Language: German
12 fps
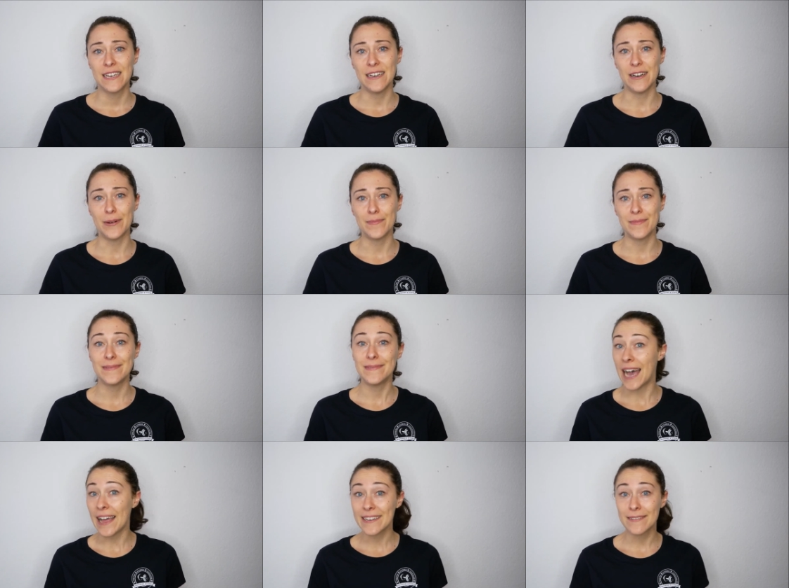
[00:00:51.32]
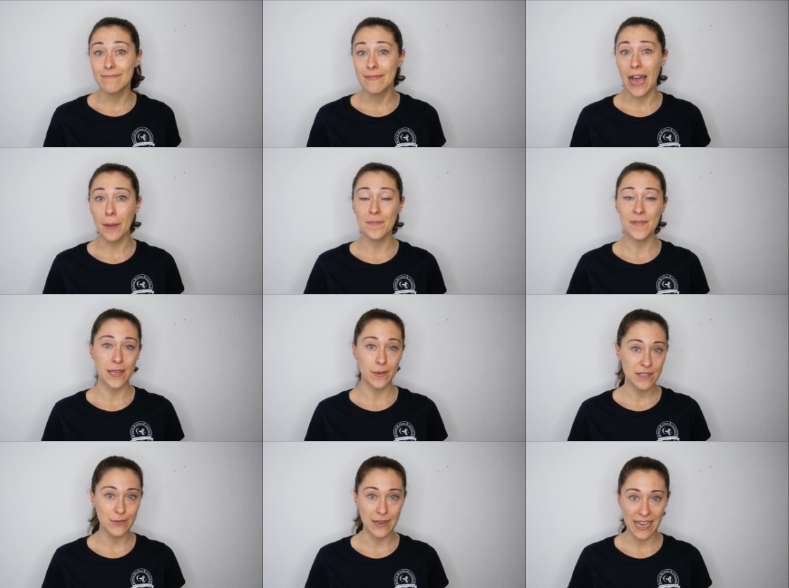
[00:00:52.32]
ähm, Daten
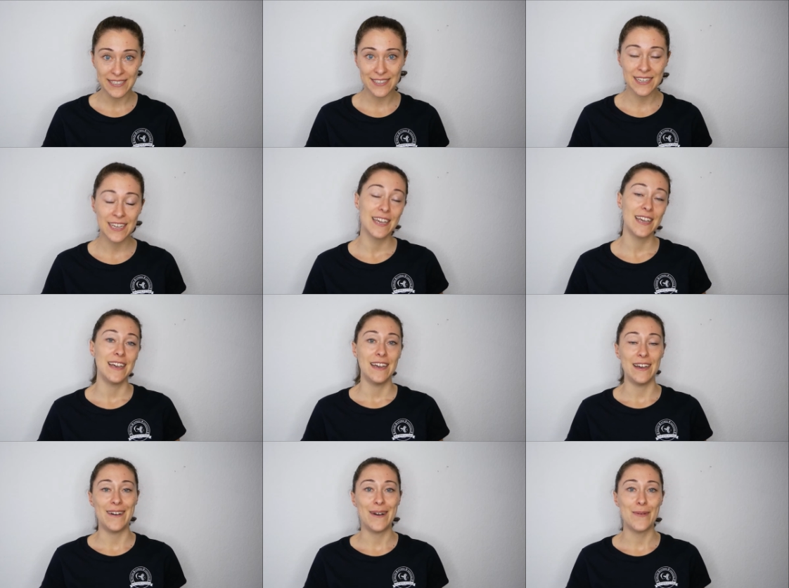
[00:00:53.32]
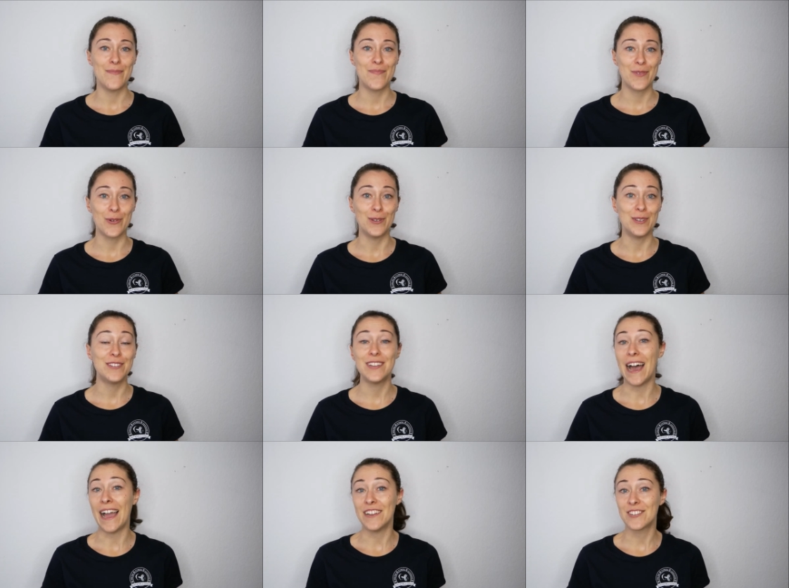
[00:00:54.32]
abnehmen zu lassen, ähm, und
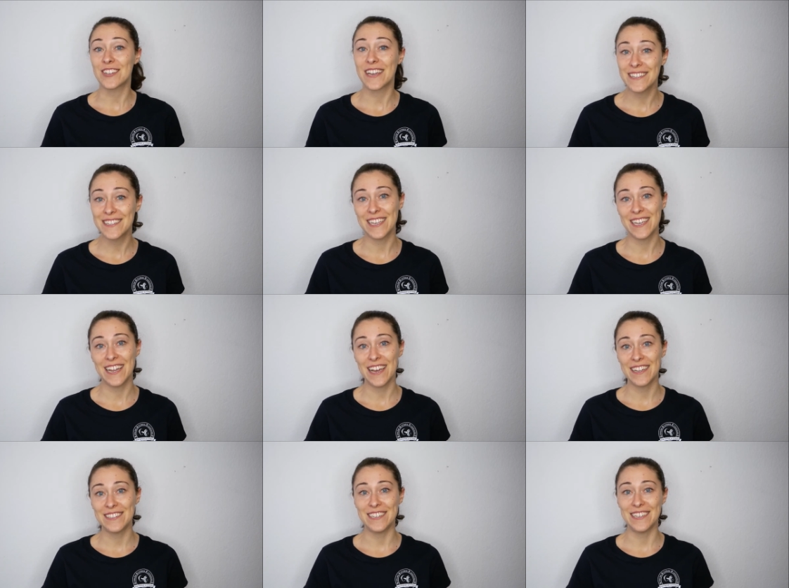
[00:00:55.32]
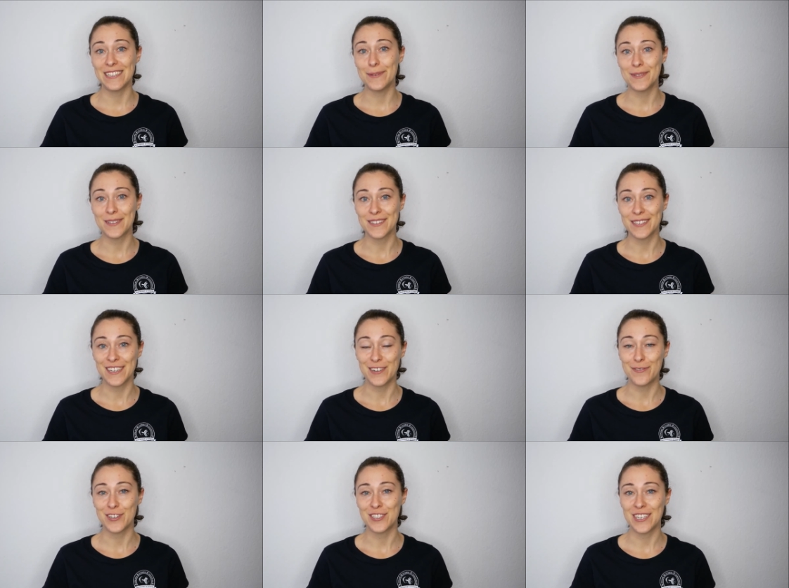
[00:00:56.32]
ein Schrittzähler, den gibt es in den
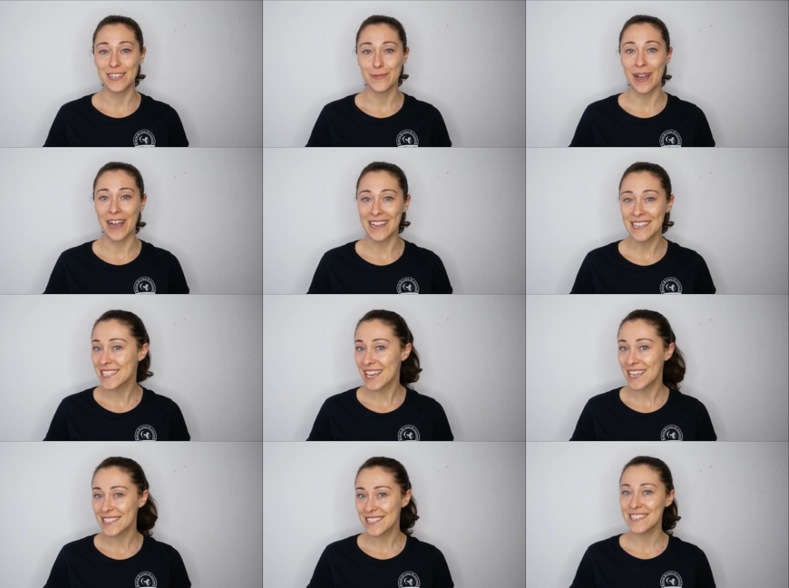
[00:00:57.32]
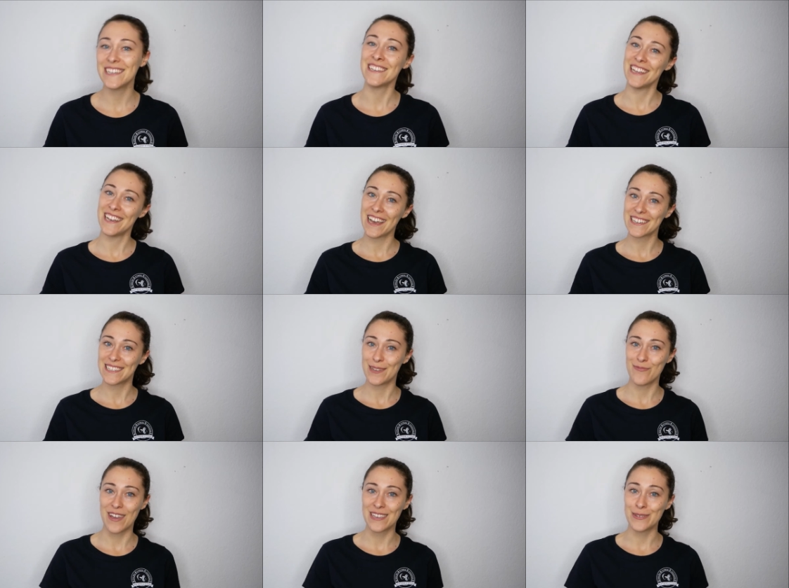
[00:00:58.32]
verschiedenen Preisklassen, je
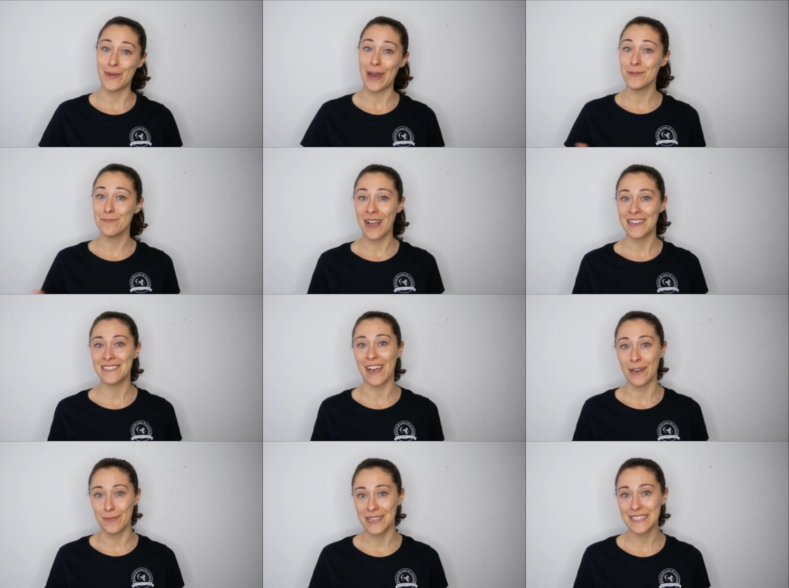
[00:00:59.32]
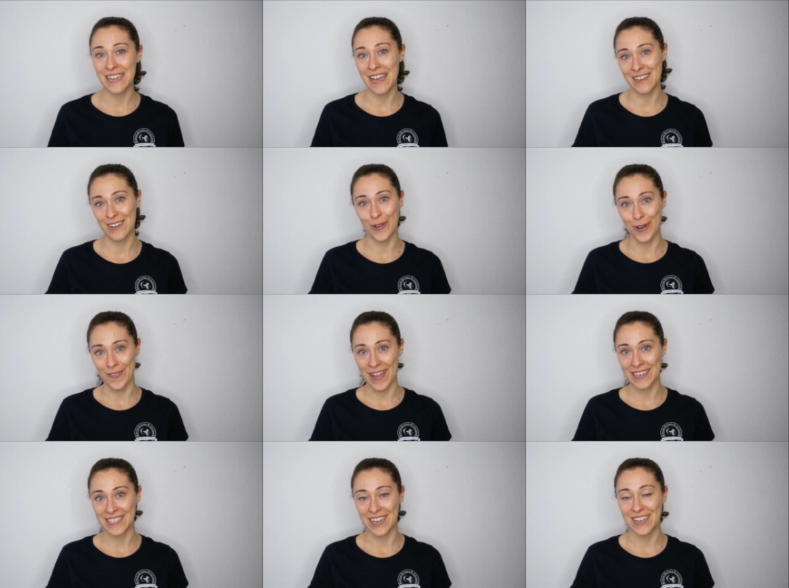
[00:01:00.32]
nachdem, welche Bandbreite an Messdaten noch
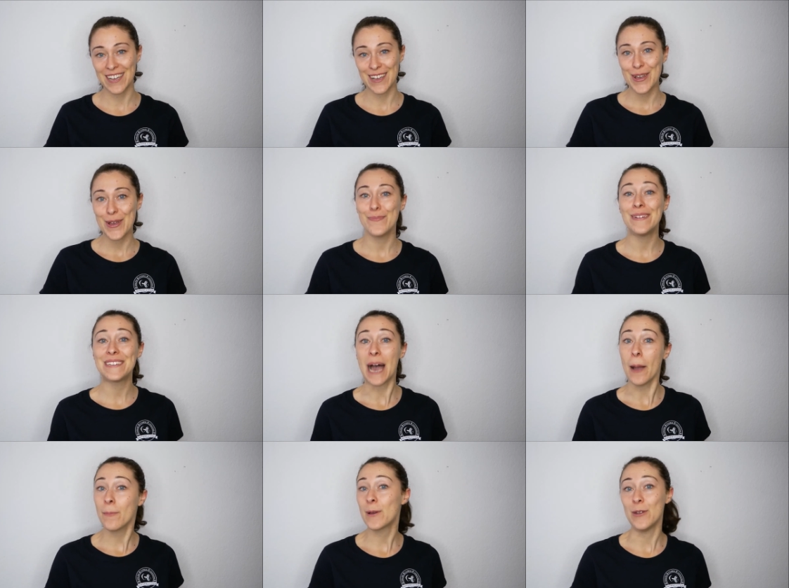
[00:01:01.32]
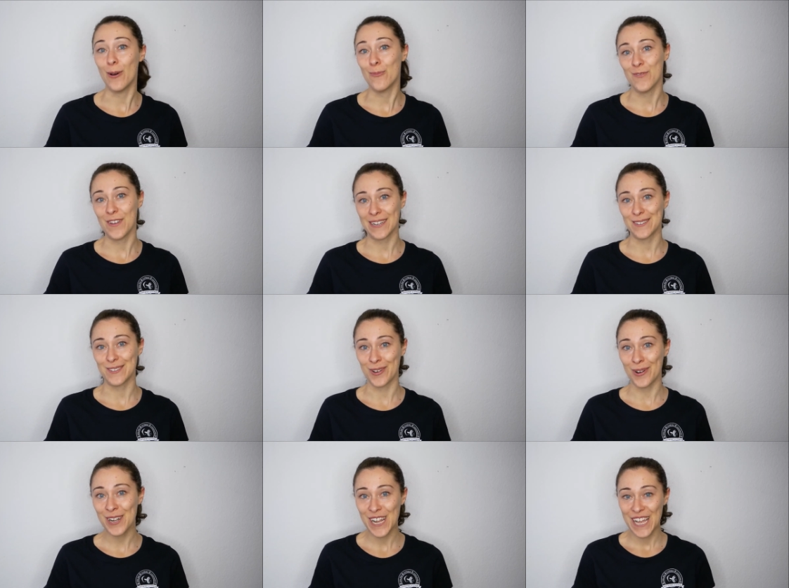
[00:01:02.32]
weiter mit abgenommen werden
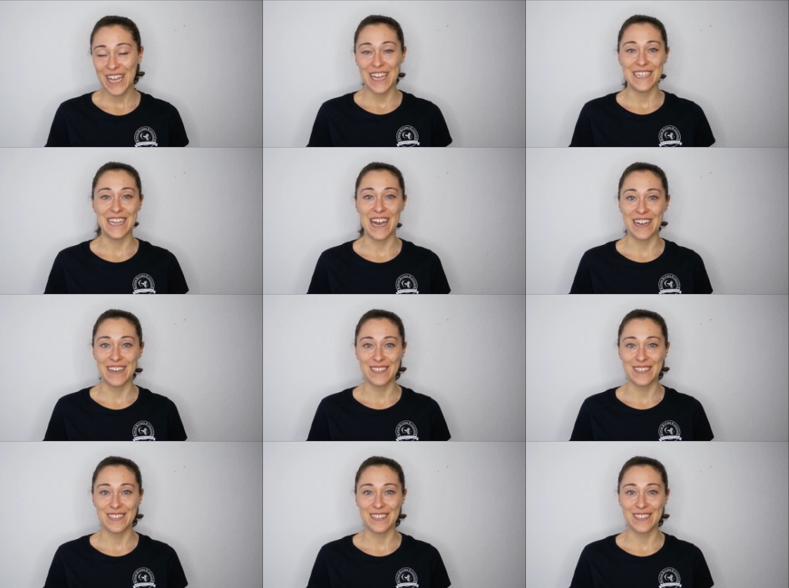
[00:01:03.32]
soll. Da